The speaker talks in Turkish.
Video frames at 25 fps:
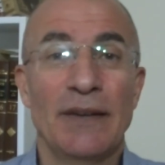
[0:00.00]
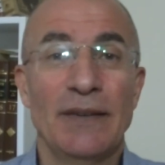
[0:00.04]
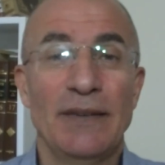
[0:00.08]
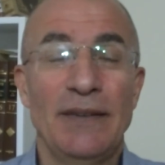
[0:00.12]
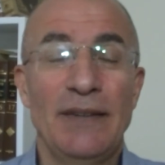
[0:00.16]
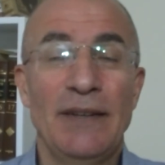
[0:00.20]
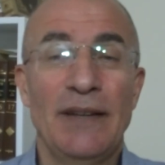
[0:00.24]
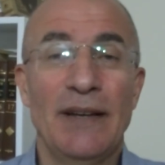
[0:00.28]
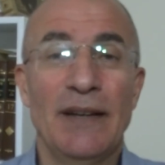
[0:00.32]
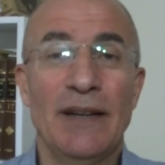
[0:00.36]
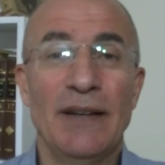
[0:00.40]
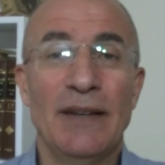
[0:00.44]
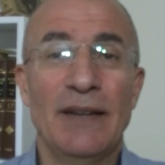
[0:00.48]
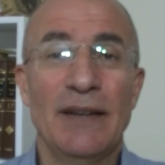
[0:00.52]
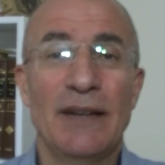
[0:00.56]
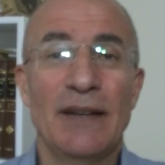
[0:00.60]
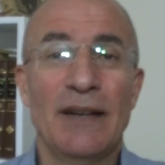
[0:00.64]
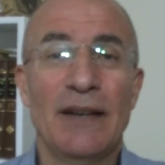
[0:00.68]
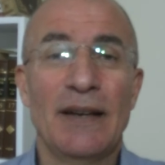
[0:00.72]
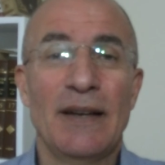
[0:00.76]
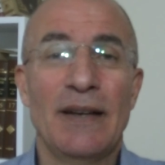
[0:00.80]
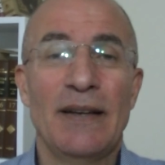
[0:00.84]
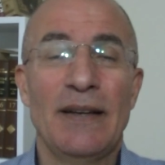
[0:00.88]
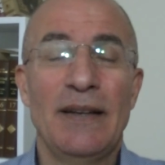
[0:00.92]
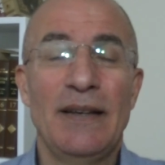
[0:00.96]
diye
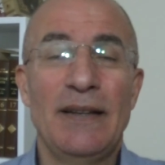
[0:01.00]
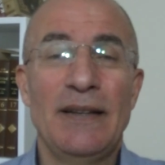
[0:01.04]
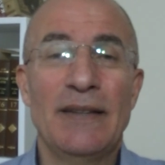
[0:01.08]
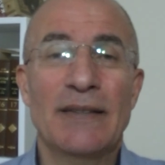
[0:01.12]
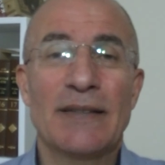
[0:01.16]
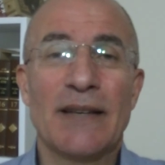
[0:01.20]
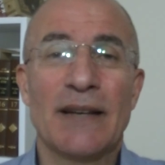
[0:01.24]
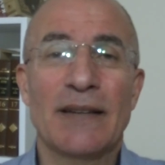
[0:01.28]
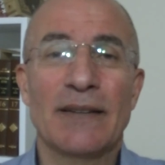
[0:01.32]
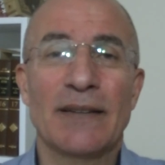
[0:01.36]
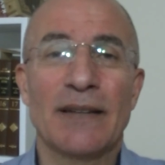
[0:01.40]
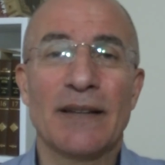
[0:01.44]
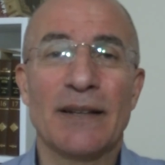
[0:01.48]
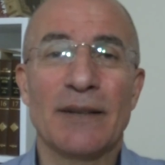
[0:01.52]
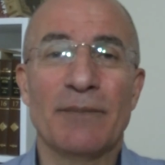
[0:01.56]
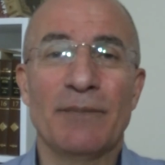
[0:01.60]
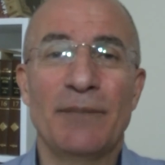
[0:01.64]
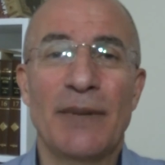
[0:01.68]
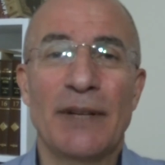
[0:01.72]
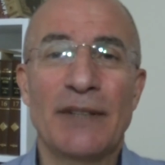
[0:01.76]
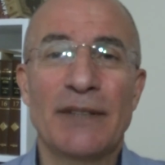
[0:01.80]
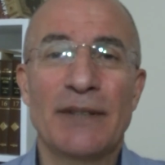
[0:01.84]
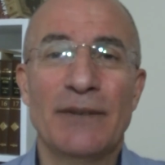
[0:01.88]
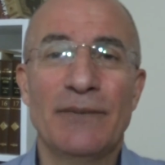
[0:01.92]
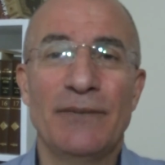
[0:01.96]
insanları
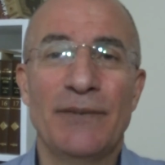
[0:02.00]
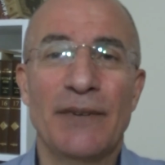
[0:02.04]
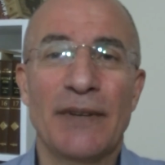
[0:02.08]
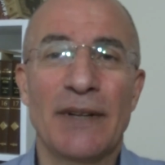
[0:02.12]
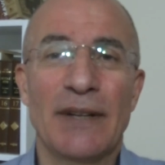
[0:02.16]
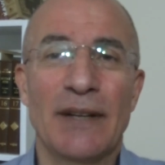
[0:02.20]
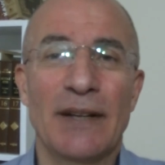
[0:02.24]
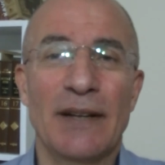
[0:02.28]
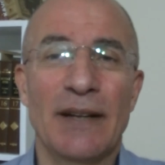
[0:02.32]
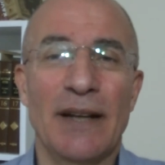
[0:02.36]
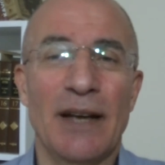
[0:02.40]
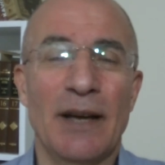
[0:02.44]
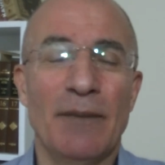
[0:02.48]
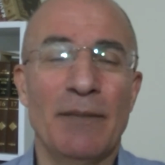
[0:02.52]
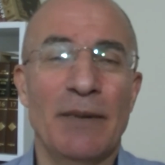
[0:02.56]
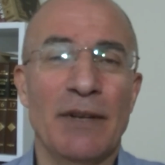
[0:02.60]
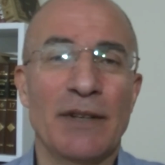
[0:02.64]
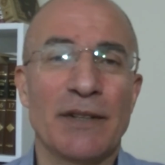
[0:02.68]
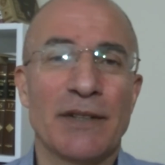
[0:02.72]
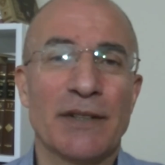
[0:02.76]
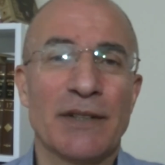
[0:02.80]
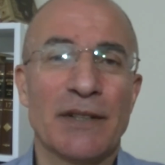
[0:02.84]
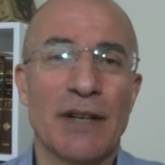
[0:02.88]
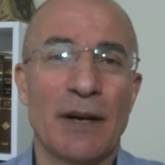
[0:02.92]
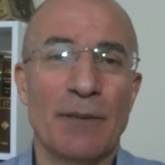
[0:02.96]
peşin fikirle hemen
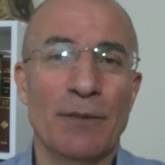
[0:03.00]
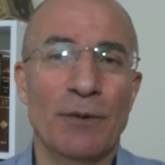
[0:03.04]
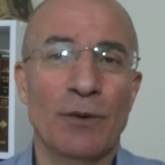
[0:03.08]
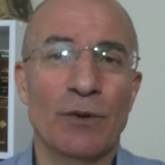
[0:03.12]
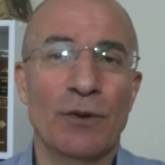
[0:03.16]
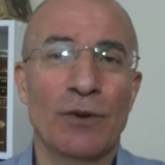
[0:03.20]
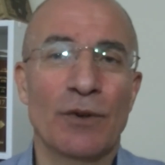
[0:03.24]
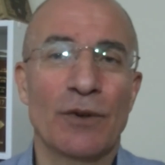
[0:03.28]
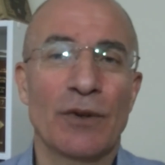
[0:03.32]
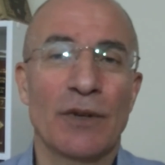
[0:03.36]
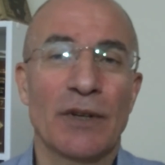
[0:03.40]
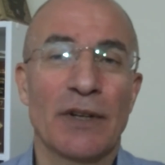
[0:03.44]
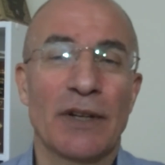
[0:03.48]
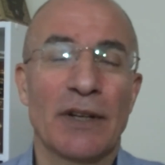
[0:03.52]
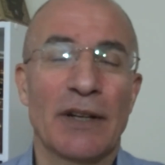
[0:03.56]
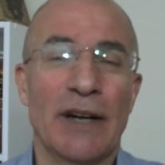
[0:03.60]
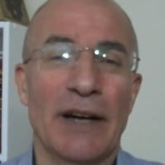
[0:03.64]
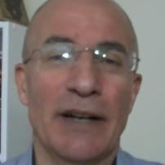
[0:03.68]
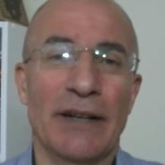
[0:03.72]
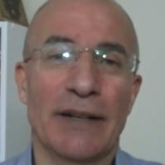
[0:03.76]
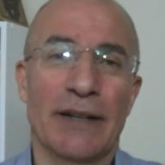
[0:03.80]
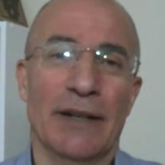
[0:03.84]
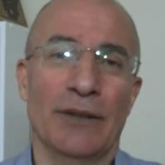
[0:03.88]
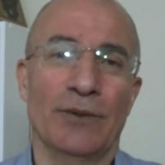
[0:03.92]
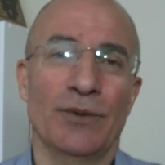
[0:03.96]
çabuk
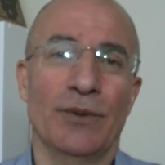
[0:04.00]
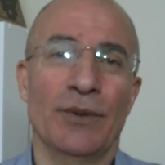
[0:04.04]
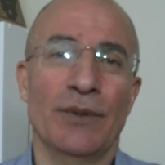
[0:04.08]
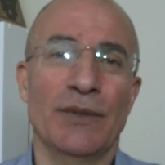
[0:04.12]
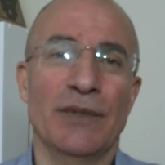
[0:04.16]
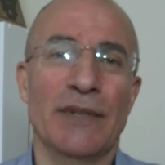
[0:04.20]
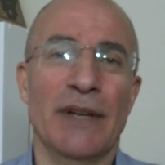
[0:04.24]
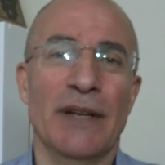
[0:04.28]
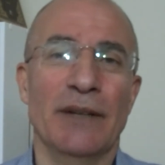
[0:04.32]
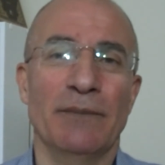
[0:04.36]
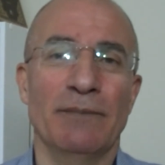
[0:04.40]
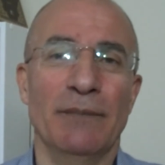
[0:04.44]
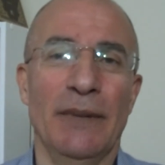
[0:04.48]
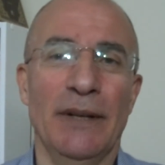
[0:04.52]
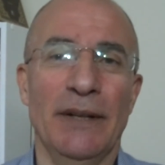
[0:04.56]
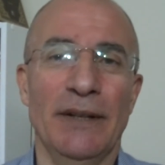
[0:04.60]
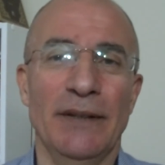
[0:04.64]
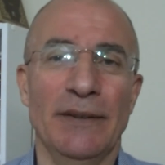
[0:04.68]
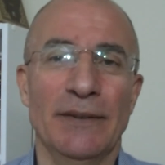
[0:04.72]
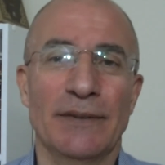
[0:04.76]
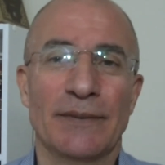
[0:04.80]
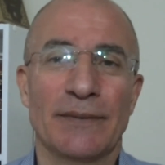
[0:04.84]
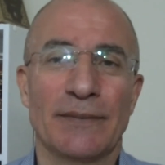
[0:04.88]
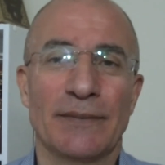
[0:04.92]
karikatürize etmeyin.